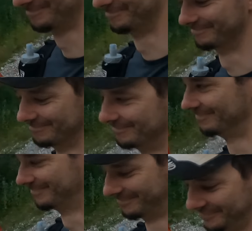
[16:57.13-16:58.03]
Irgendwie zum Thema
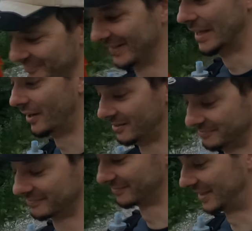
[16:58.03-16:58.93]
Klischee, Bartenberg.